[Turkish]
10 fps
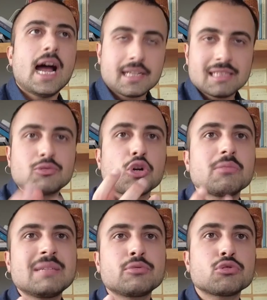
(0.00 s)
Herkesin
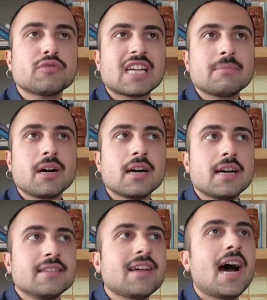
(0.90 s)
çorbada bir tuzu var ama
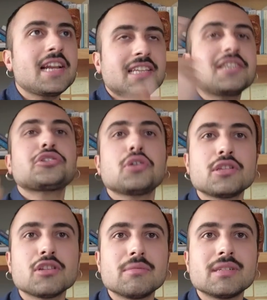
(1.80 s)
tarihin akışı
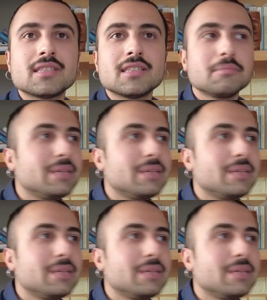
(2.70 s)
öyle olabilirdi.